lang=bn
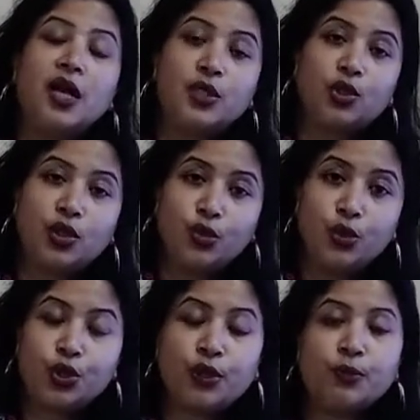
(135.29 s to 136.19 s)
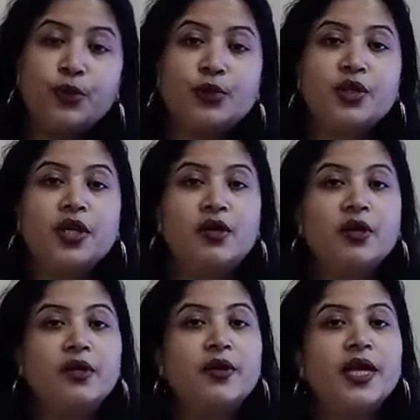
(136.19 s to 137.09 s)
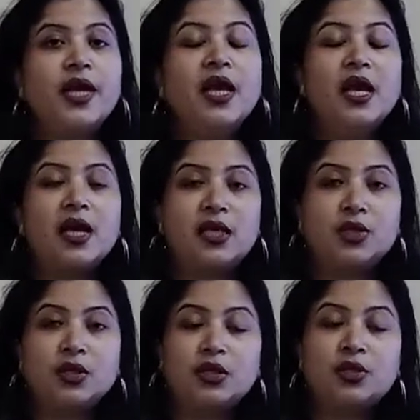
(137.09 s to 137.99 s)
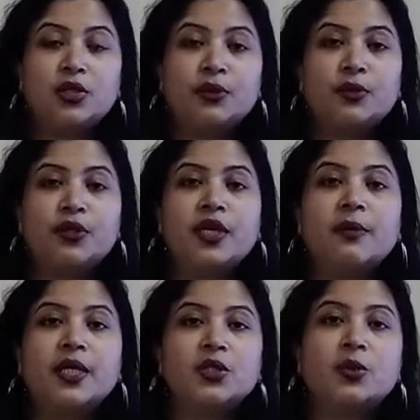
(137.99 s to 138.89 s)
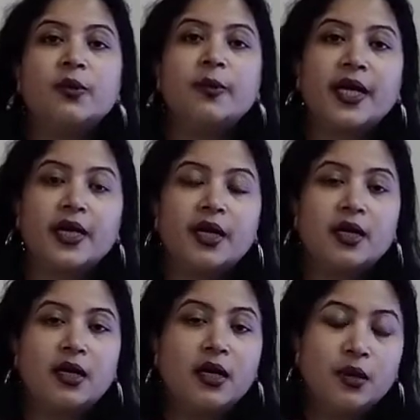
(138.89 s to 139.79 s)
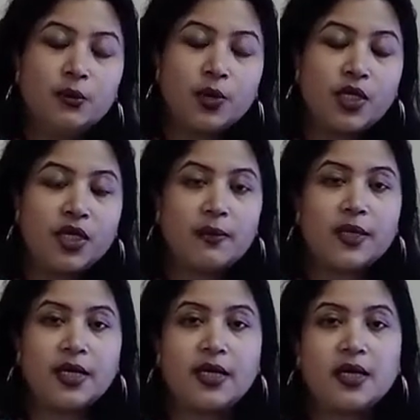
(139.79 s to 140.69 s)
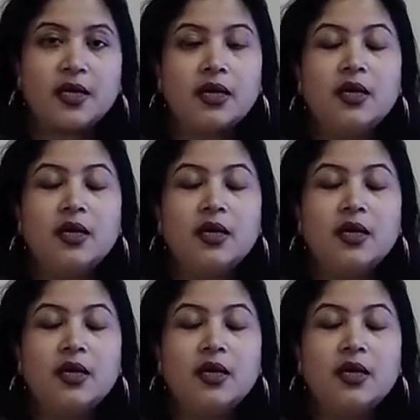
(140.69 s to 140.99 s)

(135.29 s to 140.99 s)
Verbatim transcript: কার্যকারণের সম্পর্ক নির্ণয় করে কার্যকারণ সম্পর্কের মাধ্যমে ব্যাখ্যা বৈজ্ঞানিক ব্যাখ্যা